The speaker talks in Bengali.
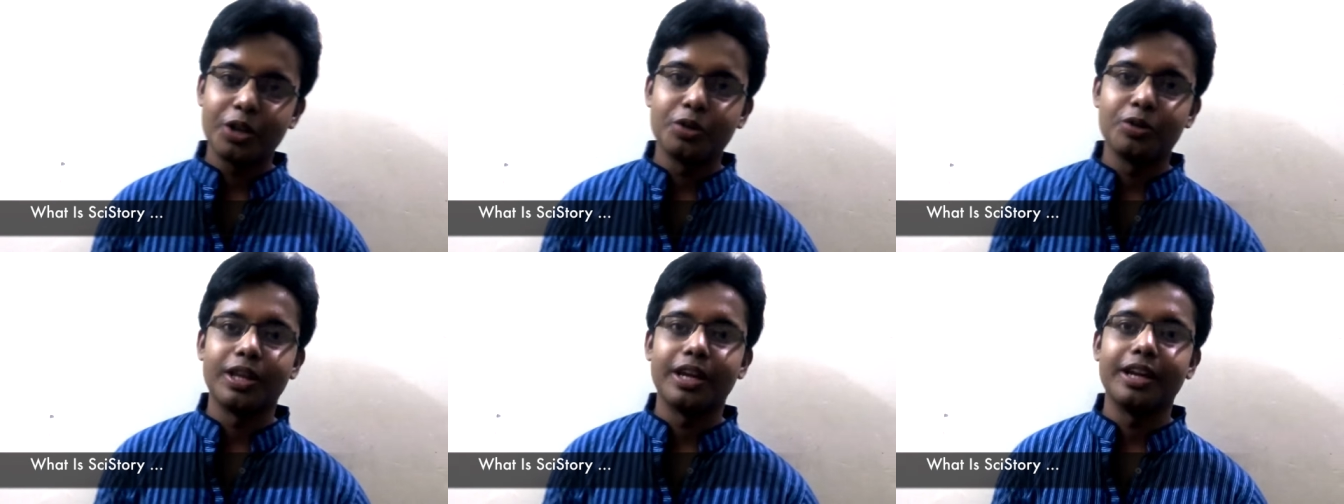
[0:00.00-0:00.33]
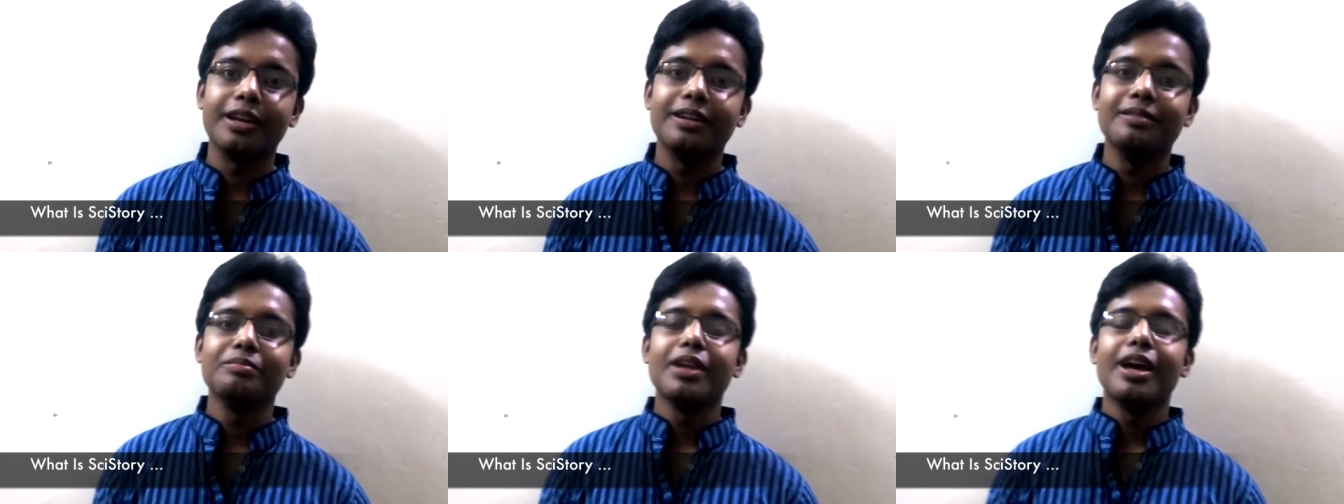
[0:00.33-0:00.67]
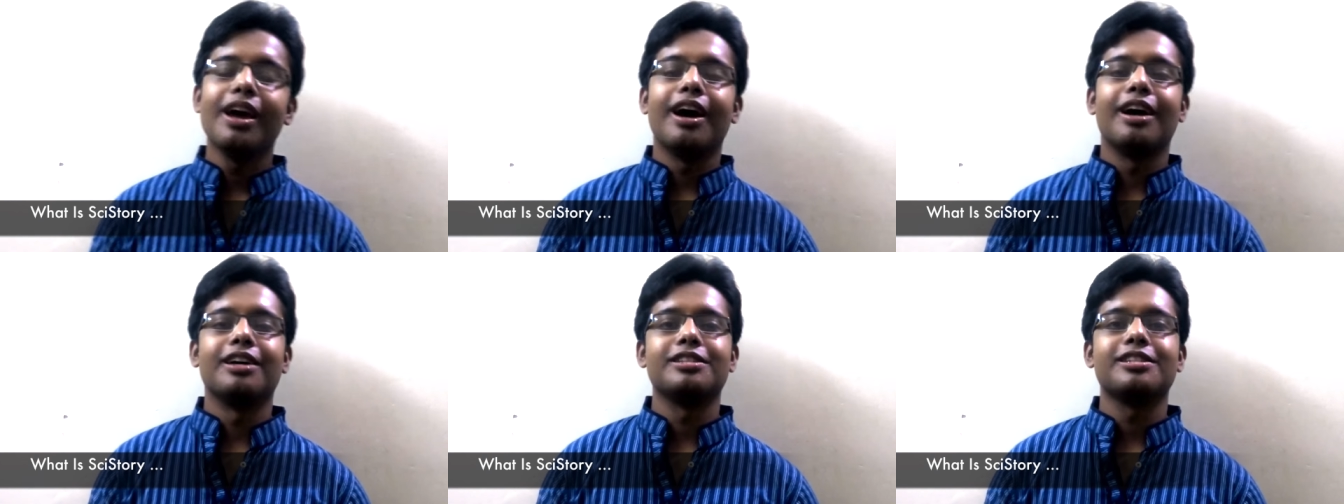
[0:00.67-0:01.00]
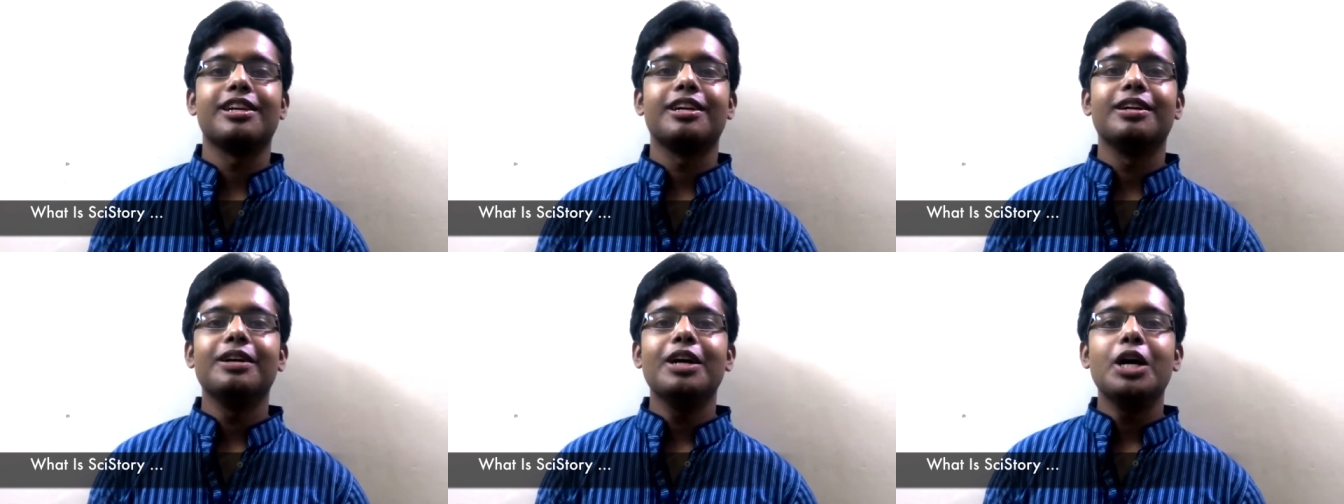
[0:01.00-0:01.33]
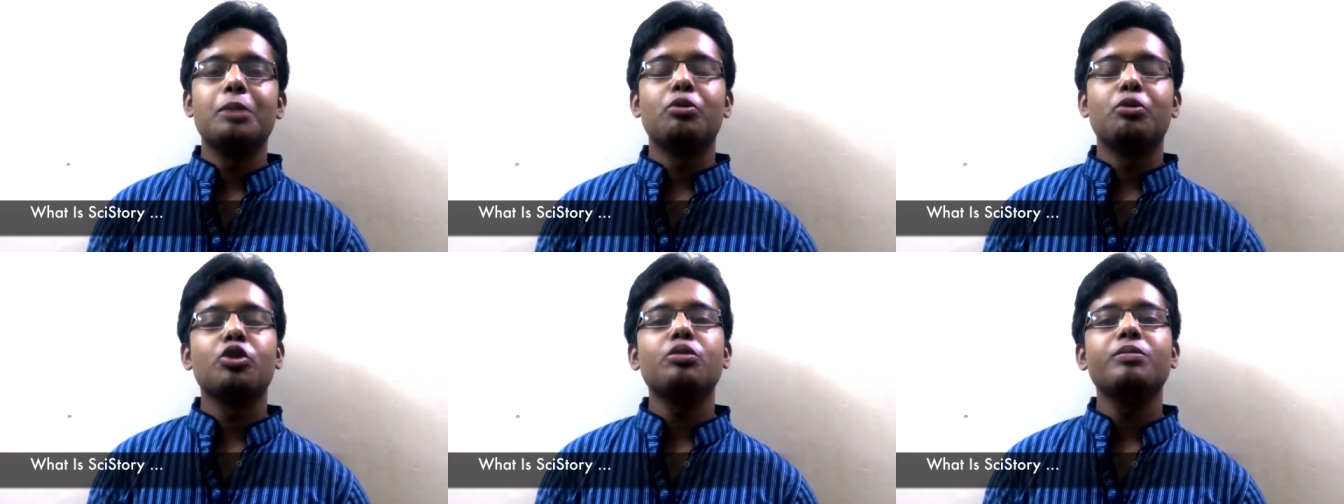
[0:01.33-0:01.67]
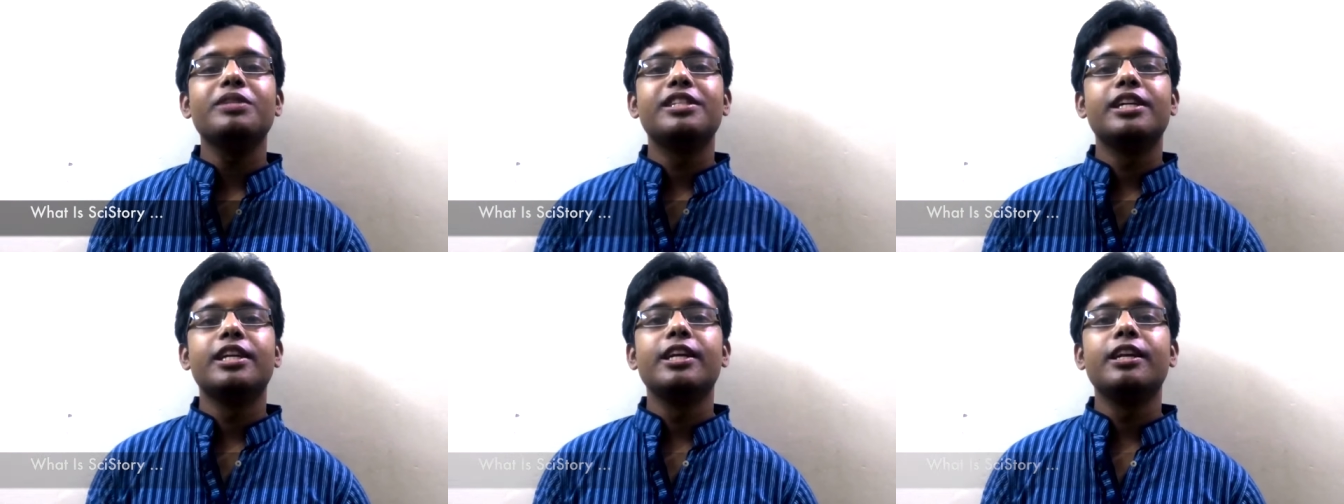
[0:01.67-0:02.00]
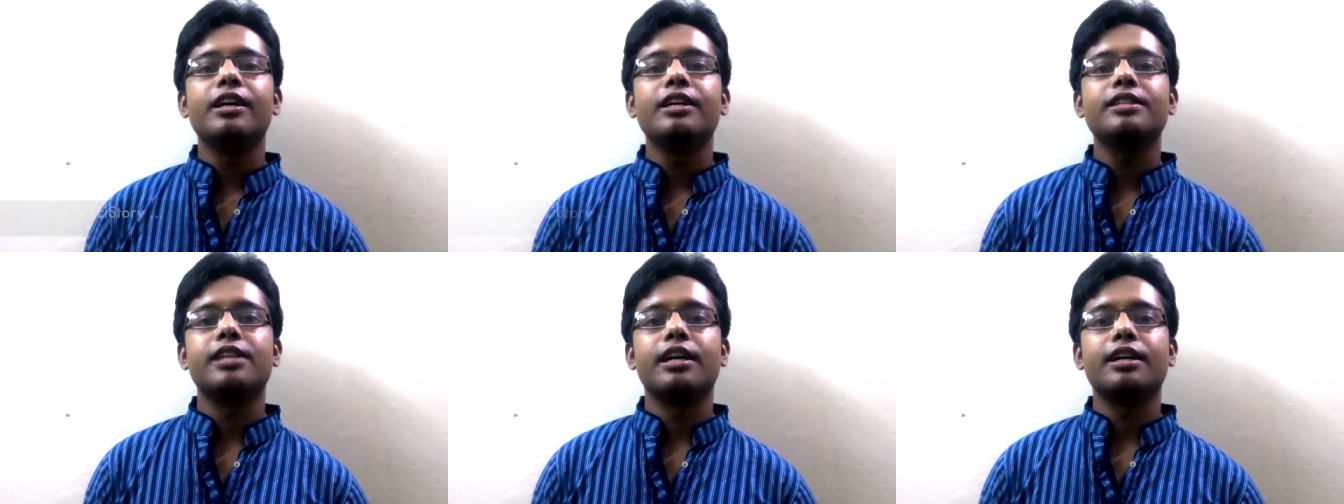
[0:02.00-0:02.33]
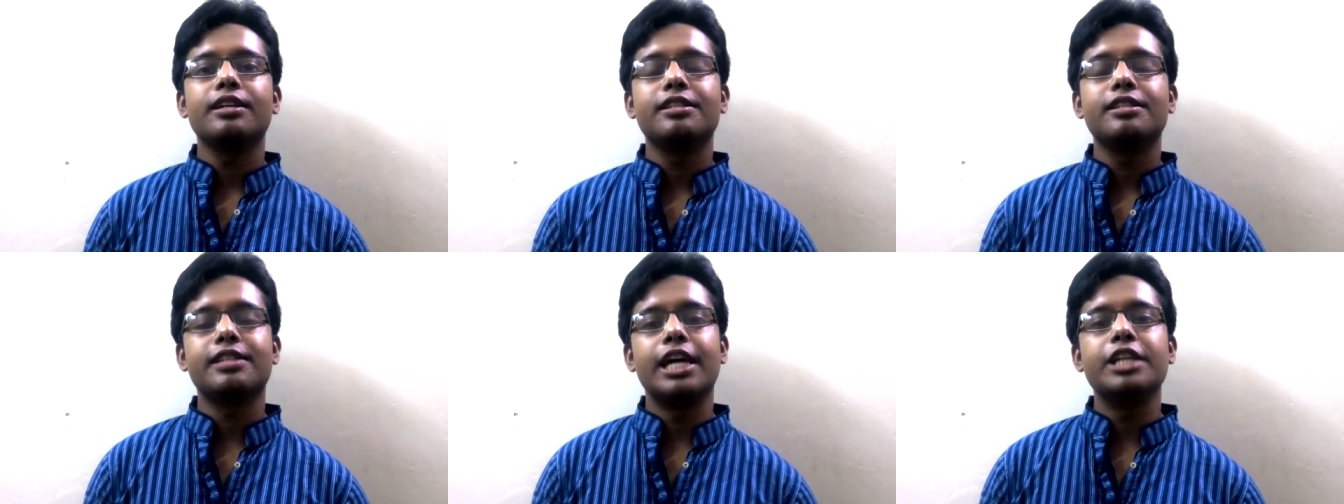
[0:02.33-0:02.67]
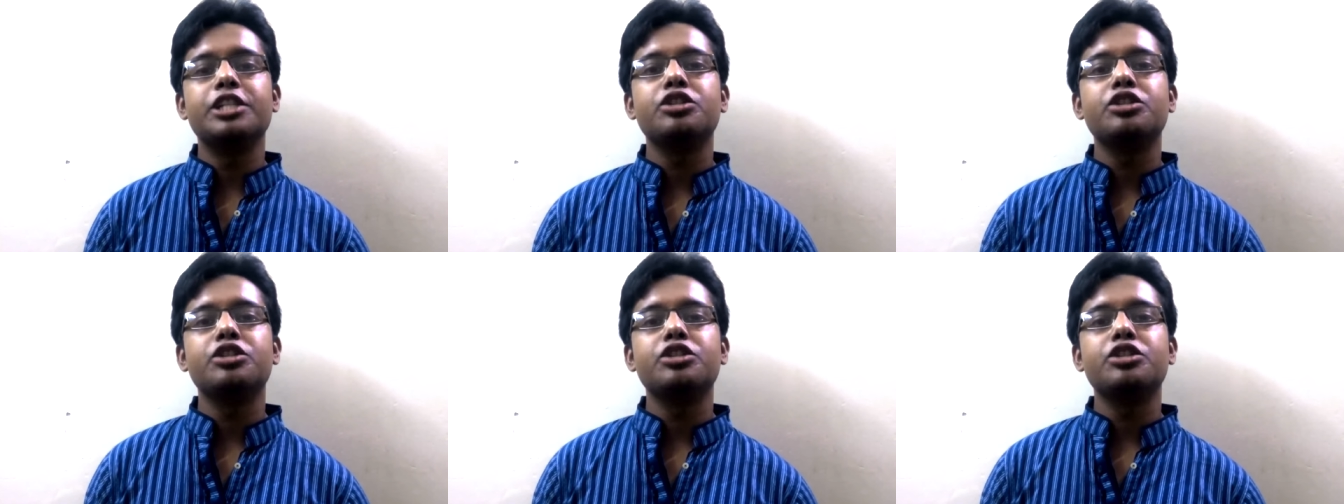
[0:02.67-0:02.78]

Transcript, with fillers: হয়তো তাই আচ্ছা প্রথমে জেনে নেওয়া যাক